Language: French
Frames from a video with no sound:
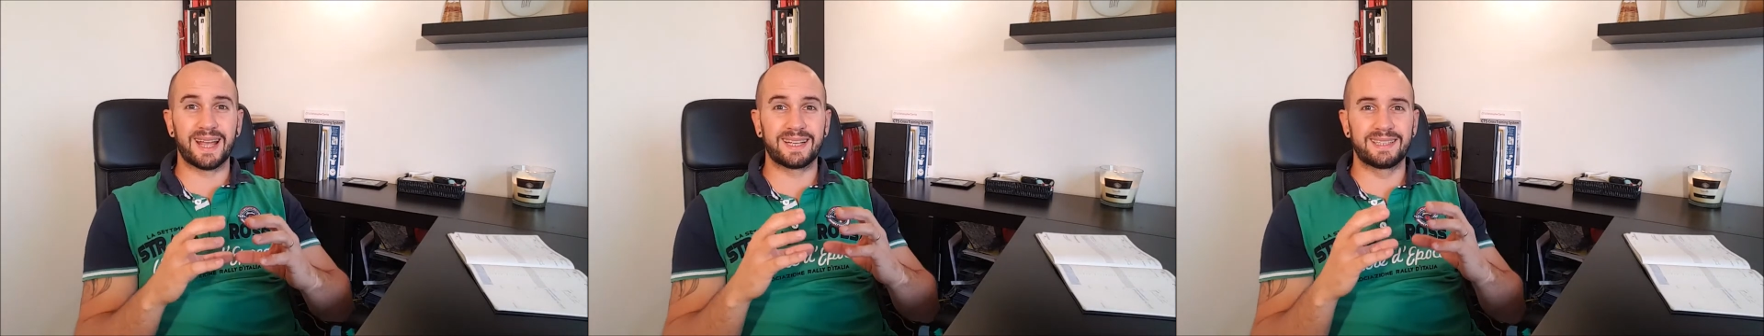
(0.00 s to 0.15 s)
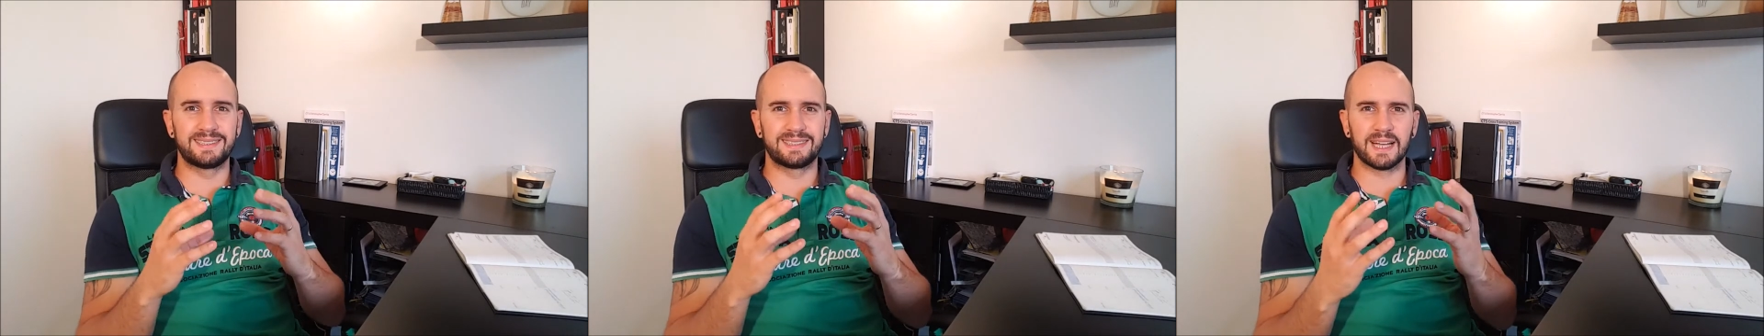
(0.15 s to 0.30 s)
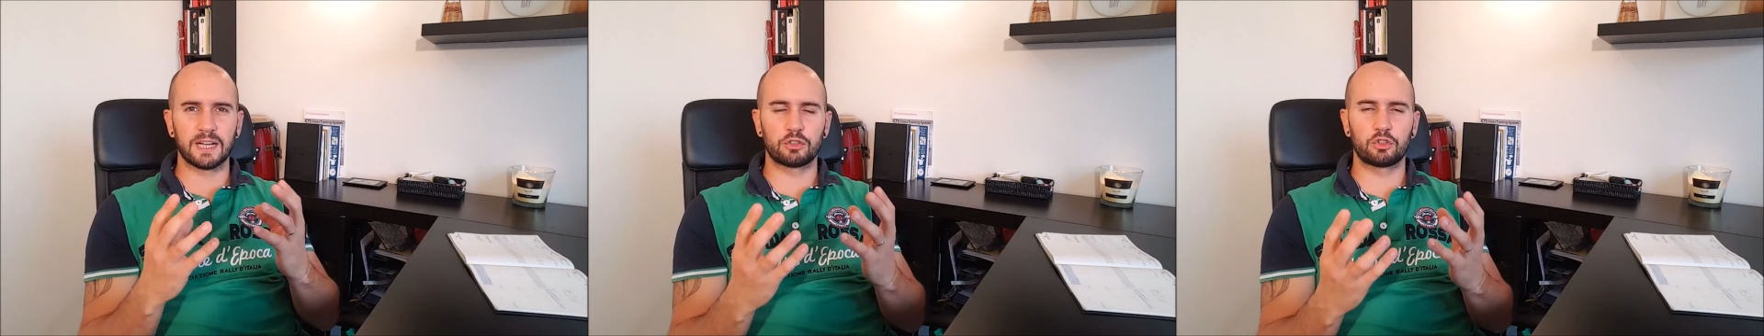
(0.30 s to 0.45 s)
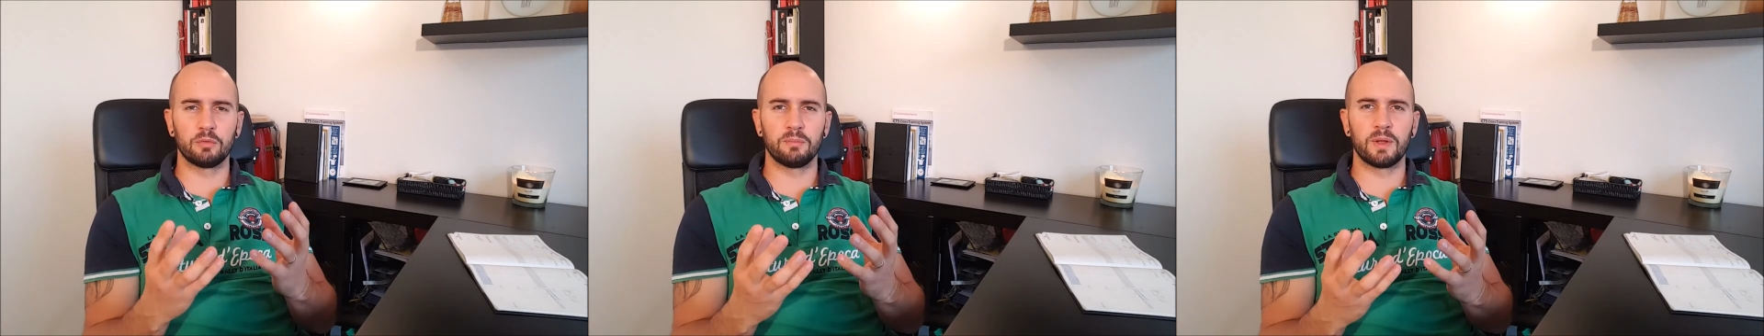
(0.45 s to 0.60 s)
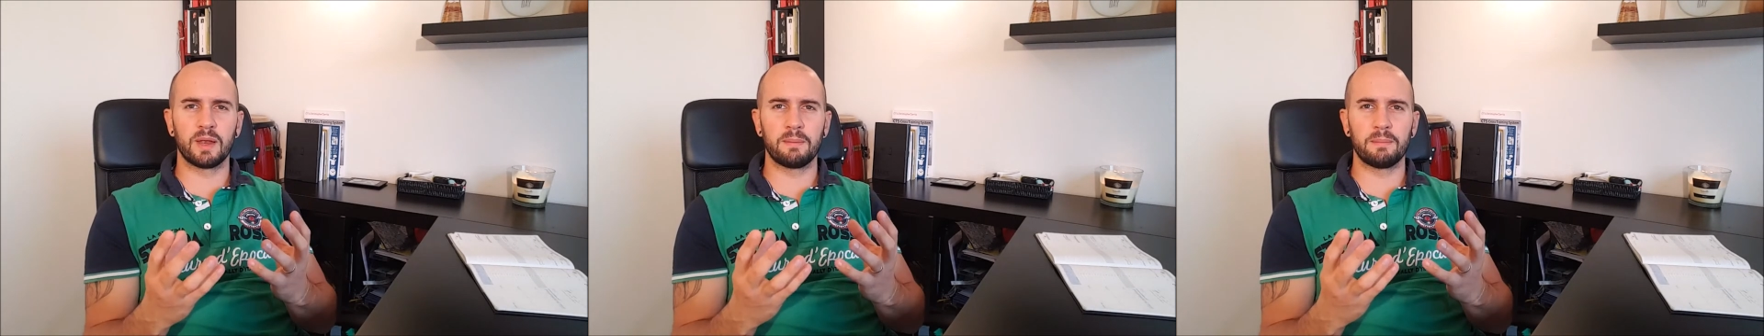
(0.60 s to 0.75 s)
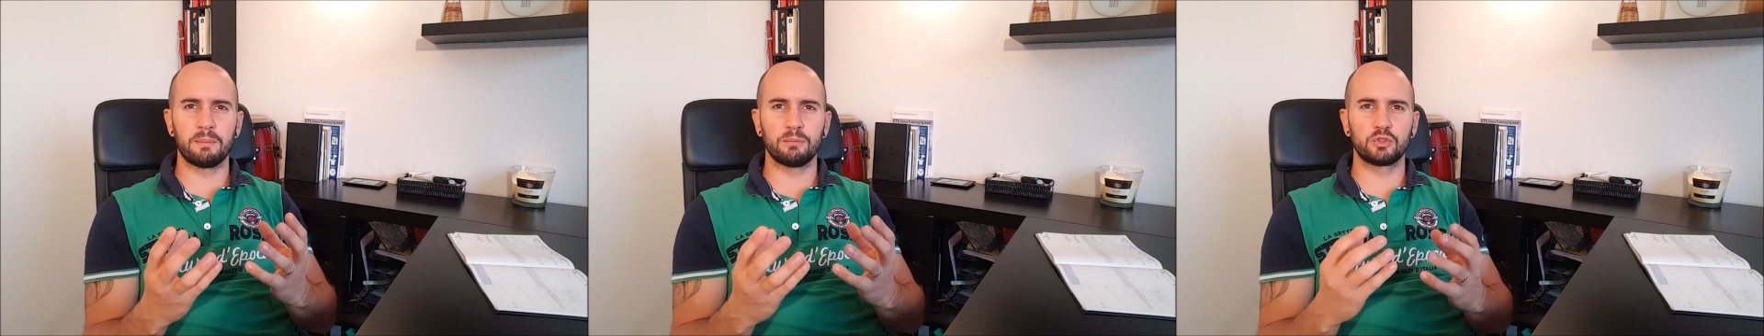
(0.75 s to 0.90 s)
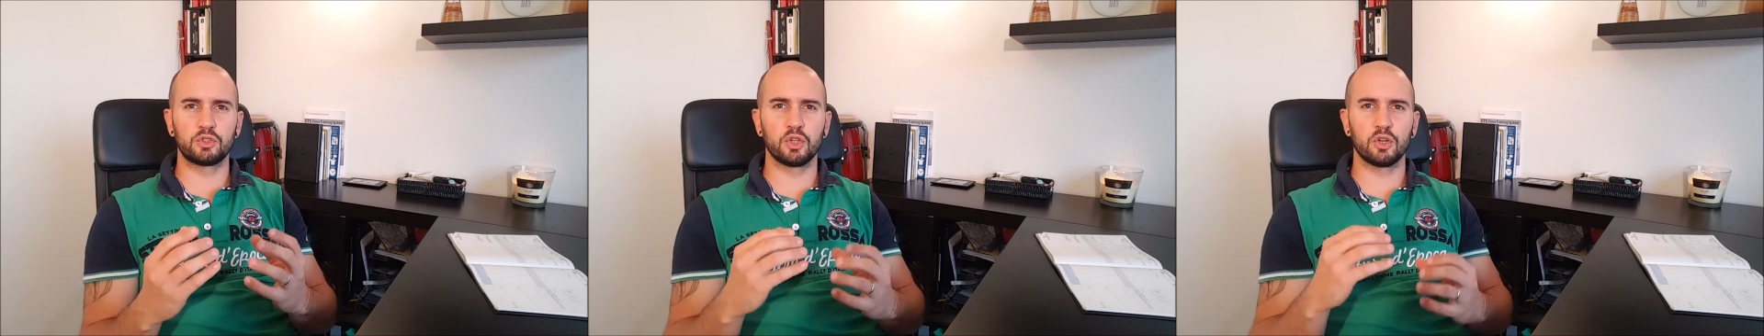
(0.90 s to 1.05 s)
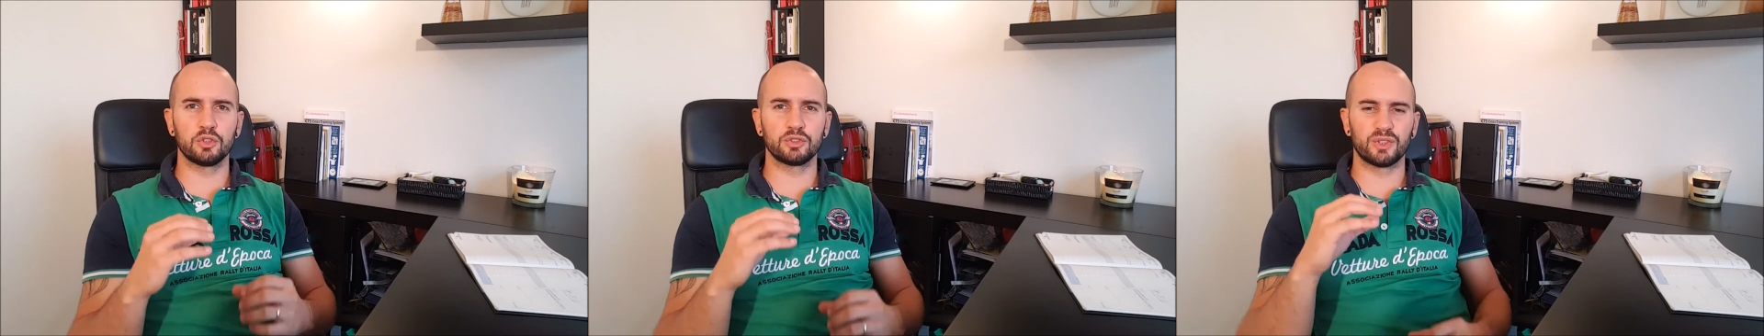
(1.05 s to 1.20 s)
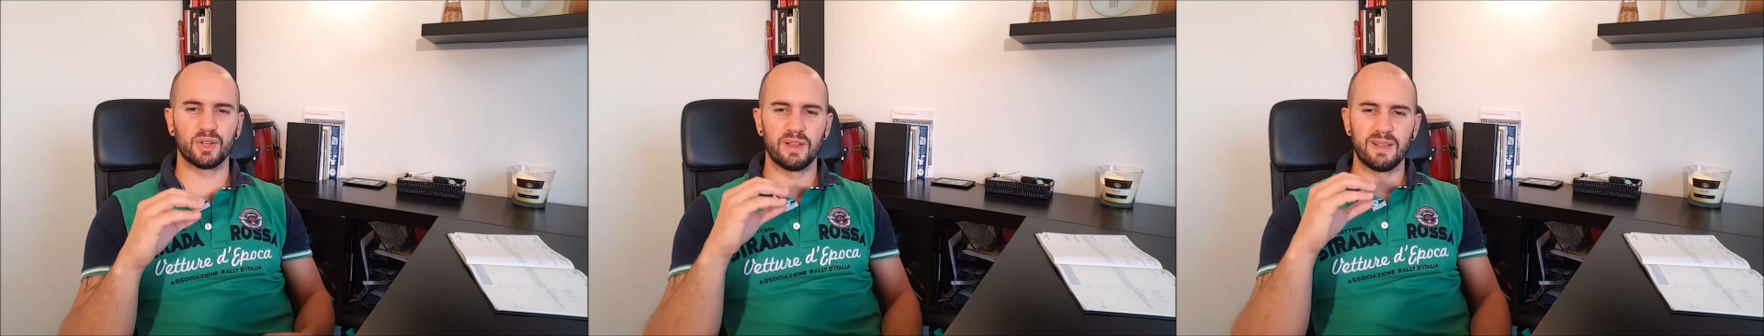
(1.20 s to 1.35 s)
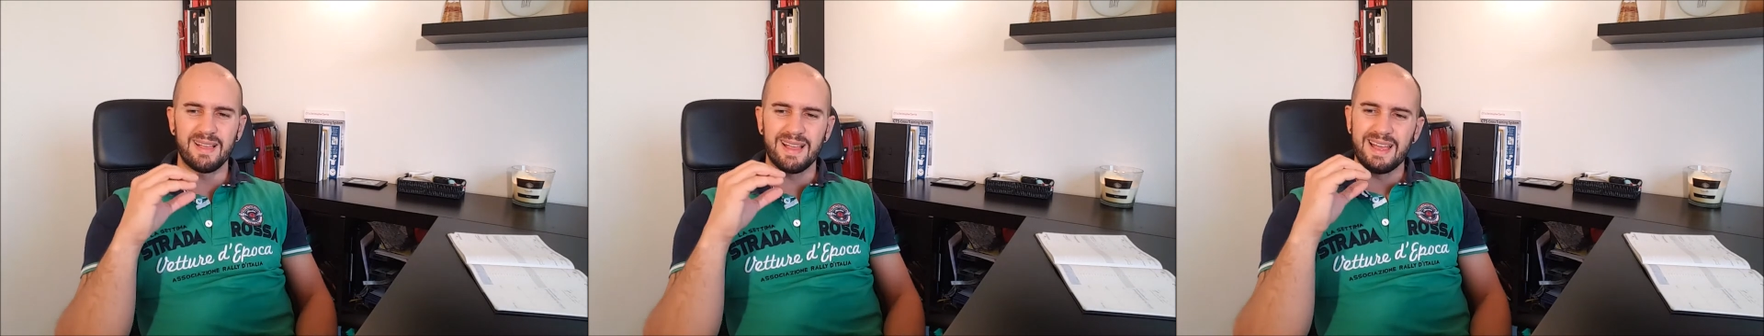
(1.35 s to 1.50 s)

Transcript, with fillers: exactement la même chose.